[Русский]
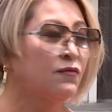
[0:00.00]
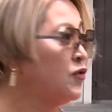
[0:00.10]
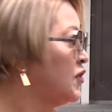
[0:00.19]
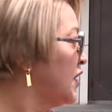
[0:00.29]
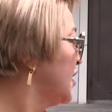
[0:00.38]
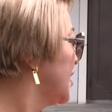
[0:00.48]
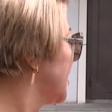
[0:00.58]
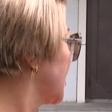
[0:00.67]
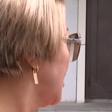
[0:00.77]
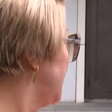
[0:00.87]
вот на этой
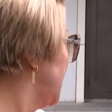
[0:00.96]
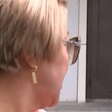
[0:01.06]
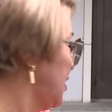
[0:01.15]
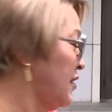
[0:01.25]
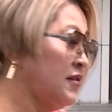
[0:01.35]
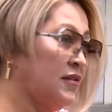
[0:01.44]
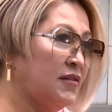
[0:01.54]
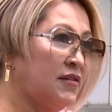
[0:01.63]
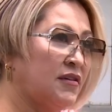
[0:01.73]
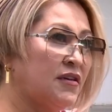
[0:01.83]
скамейке
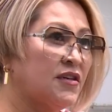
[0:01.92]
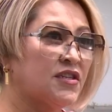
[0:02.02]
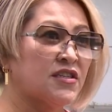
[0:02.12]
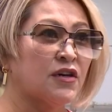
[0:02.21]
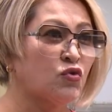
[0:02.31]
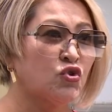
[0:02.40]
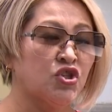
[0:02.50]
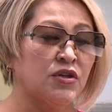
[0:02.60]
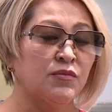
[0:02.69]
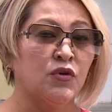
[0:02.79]
с
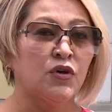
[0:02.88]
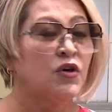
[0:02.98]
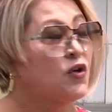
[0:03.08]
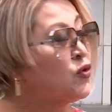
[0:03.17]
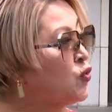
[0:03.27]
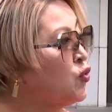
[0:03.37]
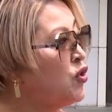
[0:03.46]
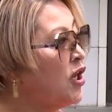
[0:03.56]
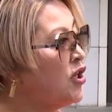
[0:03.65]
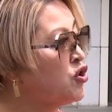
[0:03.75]
оружием. Но ну,
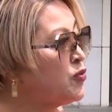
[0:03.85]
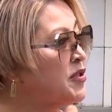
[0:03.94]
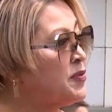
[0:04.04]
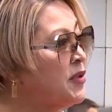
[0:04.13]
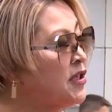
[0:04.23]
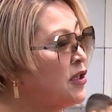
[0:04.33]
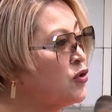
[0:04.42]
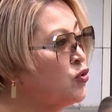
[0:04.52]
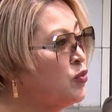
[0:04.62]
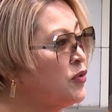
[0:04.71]
я еще посмотрела,
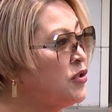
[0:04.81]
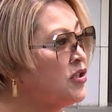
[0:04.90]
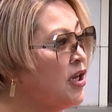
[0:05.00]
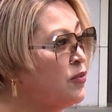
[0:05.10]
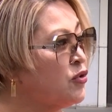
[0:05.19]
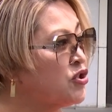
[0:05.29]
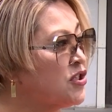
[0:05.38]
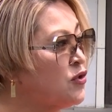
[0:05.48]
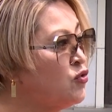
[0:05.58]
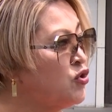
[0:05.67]
думаю, не дай бог,
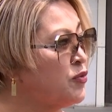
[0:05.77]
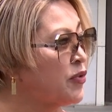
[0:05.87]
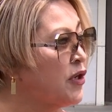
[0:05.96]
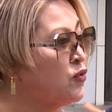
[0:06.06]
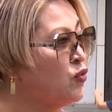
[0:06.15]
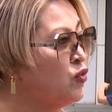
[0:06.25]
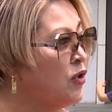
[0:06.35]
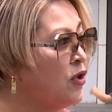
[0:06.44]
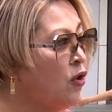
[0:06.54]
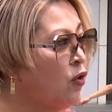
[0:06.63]
сейчас люди пройдут,
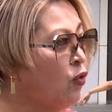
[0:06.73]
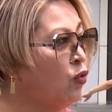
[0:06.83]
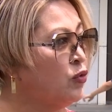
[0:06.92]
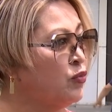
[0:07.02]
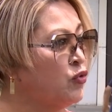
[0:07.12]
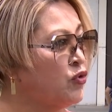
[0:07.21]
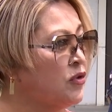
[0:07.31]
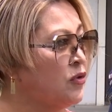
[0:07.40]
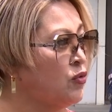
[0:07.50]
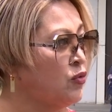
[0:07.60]
он будет,
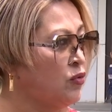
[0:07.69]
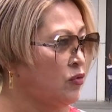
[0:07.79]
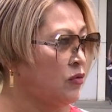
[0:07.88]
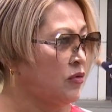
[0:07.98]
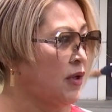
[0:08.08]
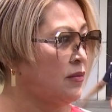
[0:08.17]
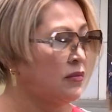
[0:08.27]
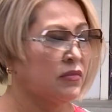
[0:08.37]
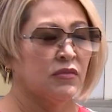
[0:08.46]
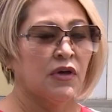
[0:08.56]
ну,
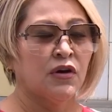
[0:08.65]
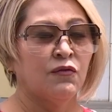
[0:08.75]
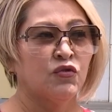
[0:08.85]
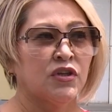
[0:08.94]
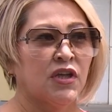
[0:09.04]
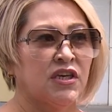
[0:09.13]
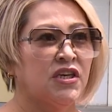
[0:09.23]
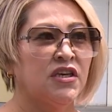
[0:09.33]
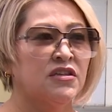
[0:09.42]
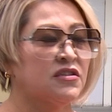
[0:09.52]
там на кого-то
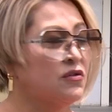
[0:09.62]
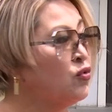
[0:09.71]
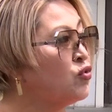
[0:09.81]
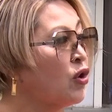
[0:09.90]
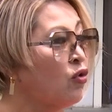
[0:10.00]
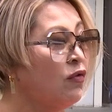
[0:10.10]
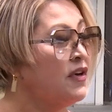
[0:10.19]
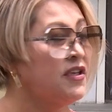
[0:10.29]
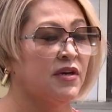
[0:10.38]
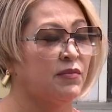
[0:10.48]
накинется, но такого
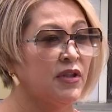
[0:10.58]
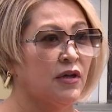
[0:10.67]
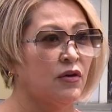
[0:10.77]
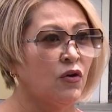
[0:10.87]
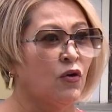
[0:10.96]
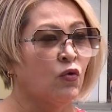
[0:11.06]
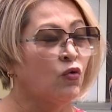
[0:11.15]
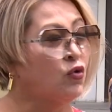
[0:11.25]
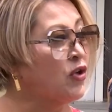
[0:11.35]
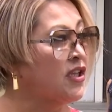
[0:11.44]
не было.
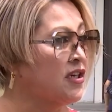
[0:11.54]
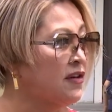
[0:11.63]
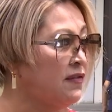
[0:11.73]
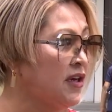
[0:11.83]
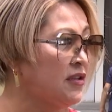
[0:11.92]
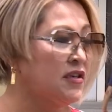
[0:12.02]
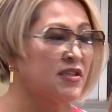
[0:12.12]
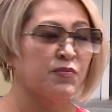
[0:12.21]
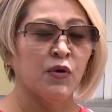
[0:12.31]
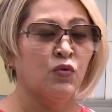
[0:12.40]
Он адекватно,
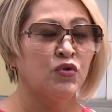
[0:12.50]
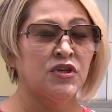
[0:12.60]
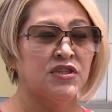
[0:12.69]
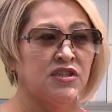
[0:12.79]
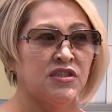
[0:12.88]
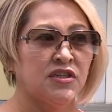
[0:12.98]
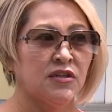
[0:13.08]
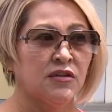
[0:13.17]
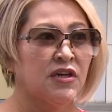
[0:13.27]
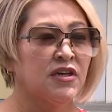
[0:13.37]
спокойно
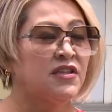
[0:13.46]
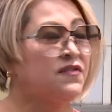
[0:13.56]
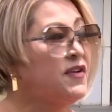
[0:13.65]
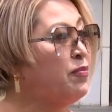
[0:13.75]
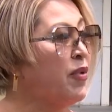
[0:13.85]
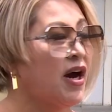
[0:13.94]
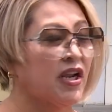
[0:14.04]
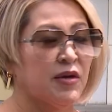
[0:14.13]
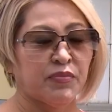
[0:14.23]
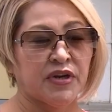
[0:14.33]
сидел. Две
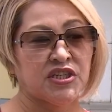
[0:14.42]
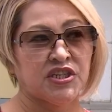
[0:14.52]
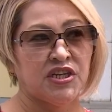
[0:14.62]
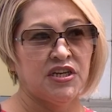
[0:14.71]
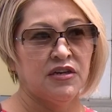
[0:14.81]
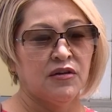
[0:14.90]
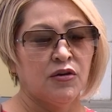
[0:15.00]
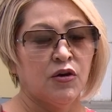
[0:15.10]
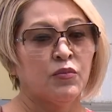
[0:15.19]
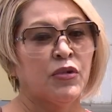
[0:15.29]
пары прошли,
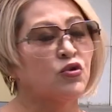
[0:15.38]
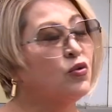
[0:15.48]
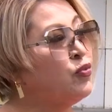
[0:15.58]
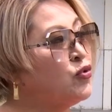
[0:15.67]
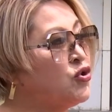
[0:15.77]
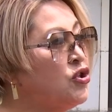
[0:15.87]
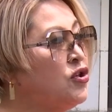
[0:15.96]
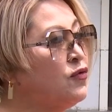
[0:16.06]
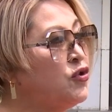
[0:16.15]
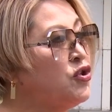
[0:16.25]
потом после
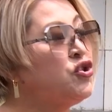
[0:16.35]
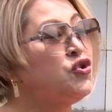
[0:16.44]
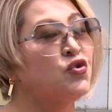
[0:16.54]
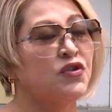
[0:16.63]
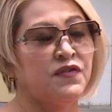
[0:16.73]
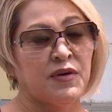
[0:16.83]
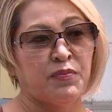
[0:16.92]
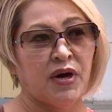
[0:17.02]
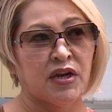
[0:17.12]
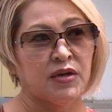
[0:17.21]
него еще две
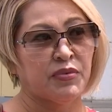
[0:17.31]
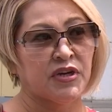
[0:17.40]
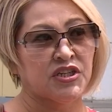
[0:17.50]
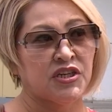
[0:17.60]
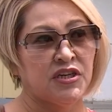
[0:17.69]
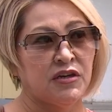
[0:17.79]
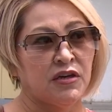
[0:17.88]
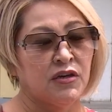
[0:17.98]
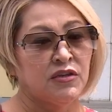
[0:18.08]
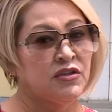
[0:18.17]
пары прошли.
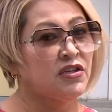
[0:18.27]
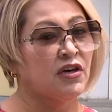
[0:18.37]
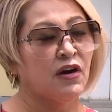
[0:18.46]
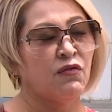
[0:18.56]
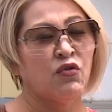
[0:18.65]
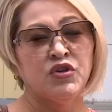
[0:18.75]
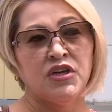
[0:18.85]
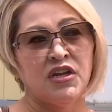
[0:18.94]
Ни до кого не